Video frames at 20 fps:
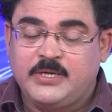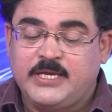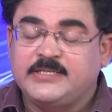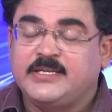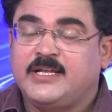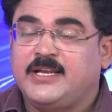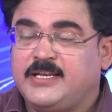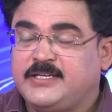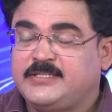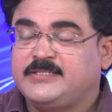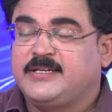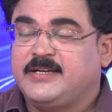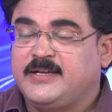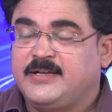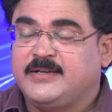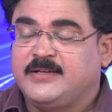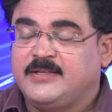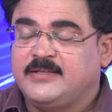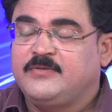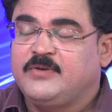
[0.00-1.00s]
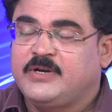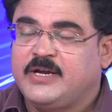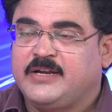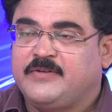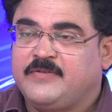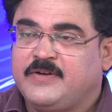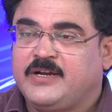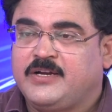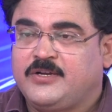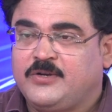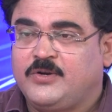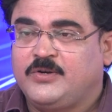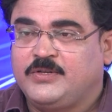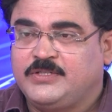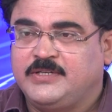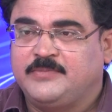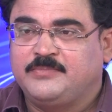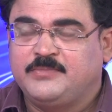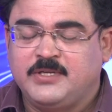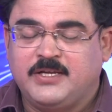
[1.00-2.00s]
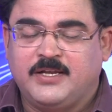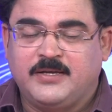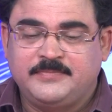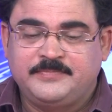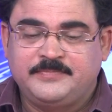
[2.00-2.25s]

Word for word: యాజ్ అనలిస్ట్ గారు కదా ఒక అడ్వకేట్ కూడా చెప్తున్నా